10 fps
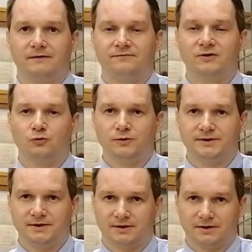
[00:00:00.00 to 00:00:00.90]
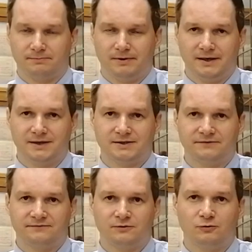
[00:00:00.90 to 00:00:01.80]
факультеты,
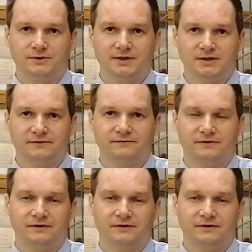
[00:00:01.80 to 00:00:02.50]
понятие факультетов